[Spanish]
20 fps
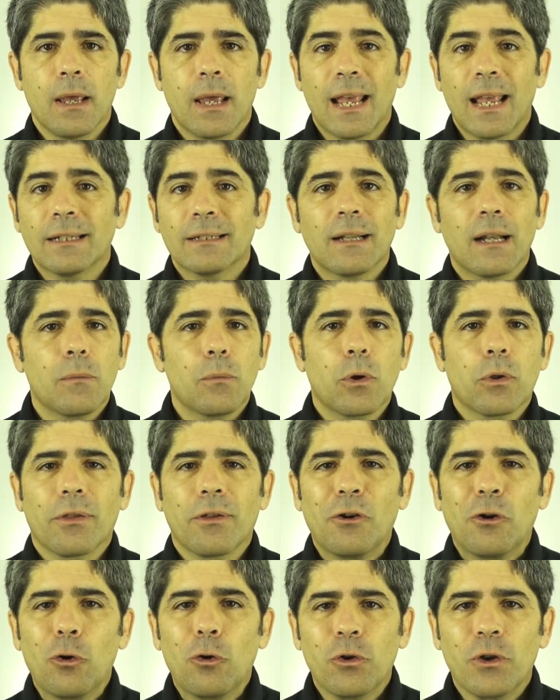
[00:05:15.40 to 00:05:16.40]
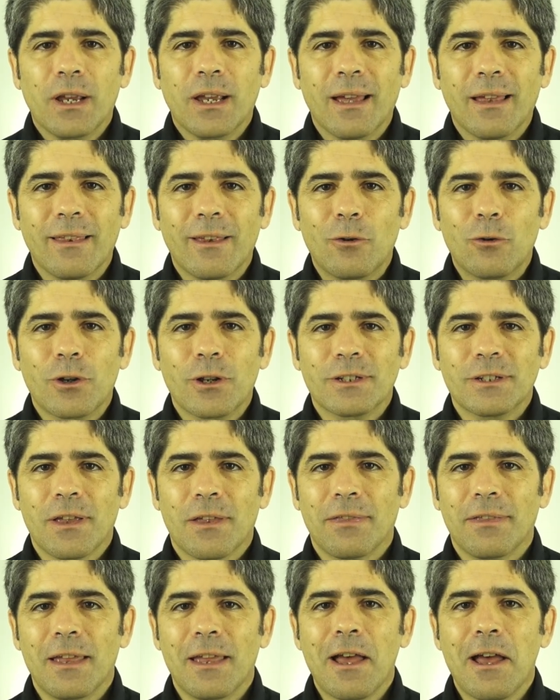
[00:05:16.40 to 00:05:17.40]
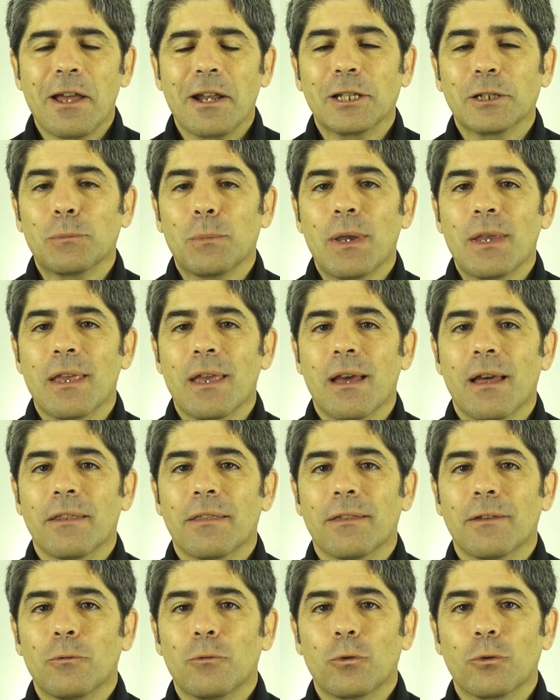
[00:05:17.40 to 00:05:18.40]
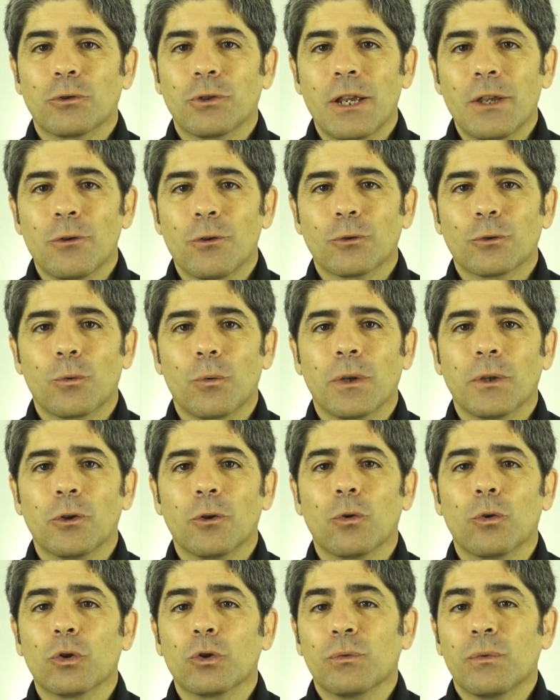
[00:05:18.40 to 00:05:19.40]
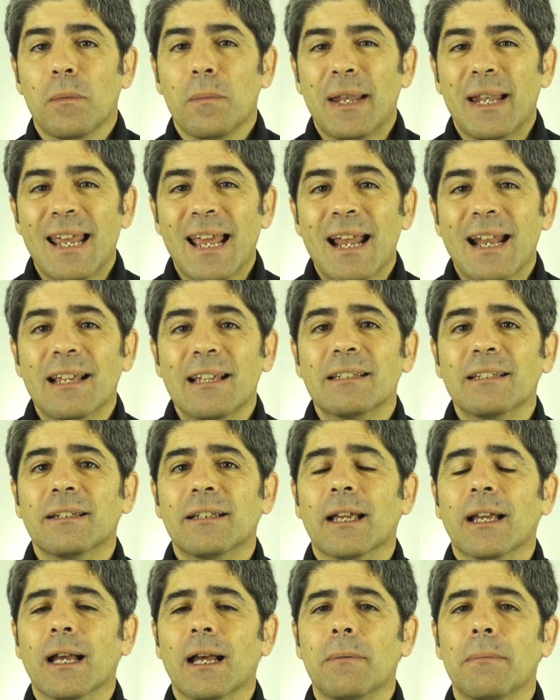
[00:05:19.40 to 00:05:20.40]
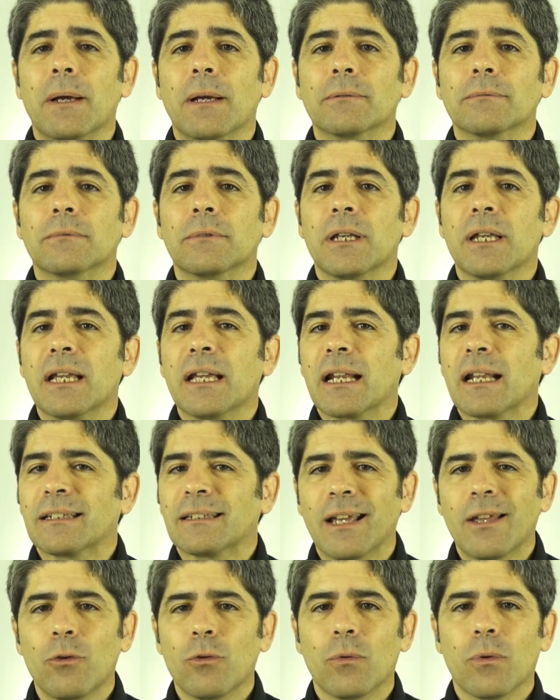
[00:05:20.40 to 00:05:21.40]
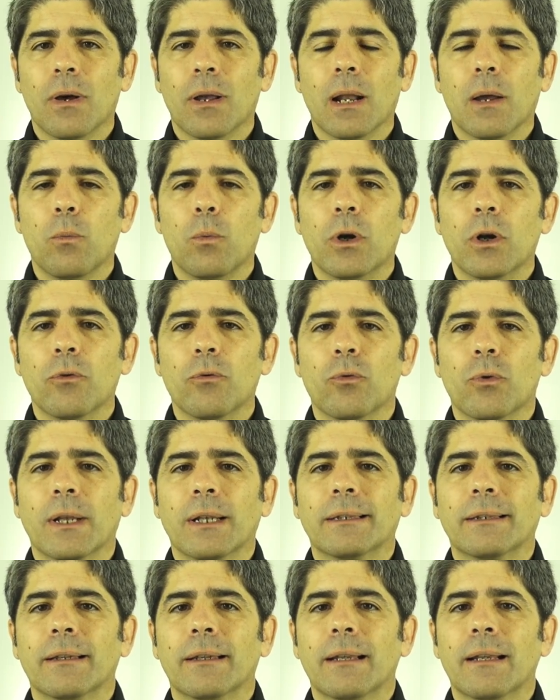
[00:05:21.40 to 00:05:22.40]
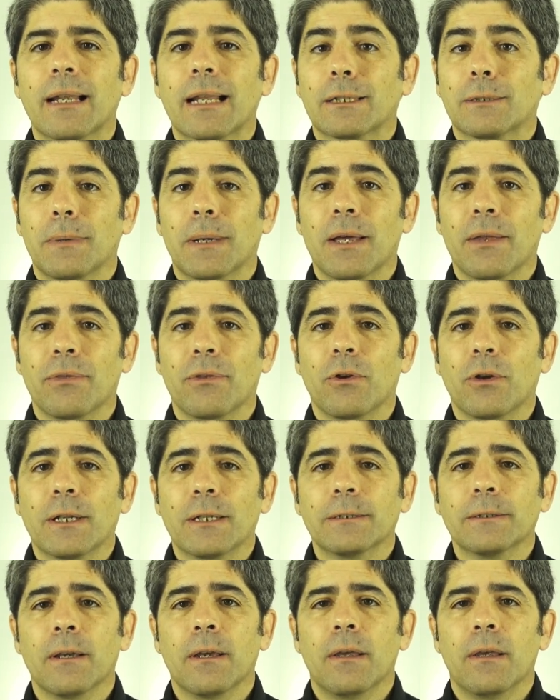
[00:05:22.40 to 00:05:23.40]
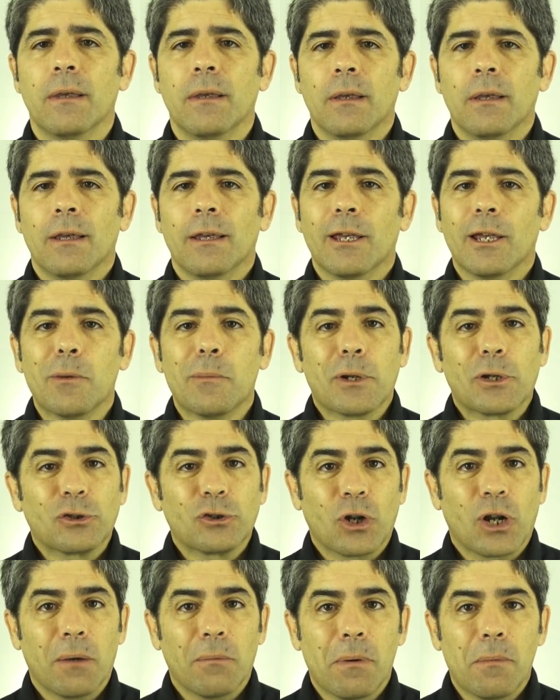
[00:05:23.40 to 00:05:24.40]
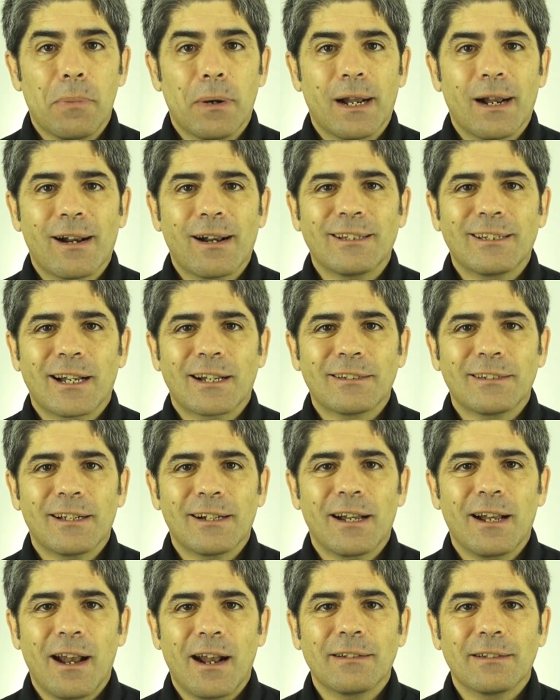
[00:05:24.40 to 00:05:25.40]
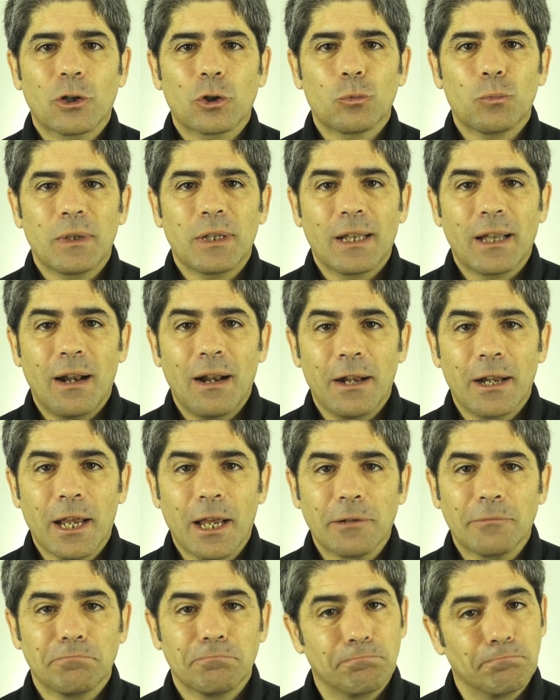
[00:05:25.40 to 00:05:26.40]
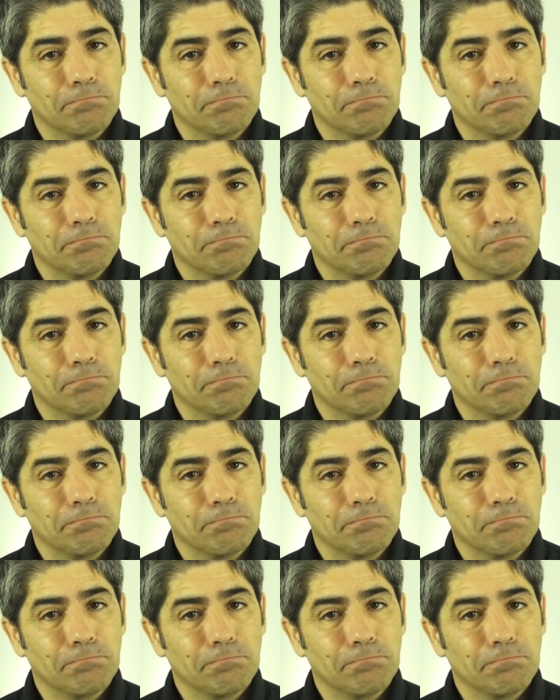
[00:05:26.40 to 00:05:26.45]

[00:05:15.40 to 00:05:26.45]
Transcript: Es la evolución lógica de lo que se hacía en España hace unos años, cuando los familiares dejaban ingresado al abuelo durante las vacaciones y presionaban para retrasar el alta hospitalaria.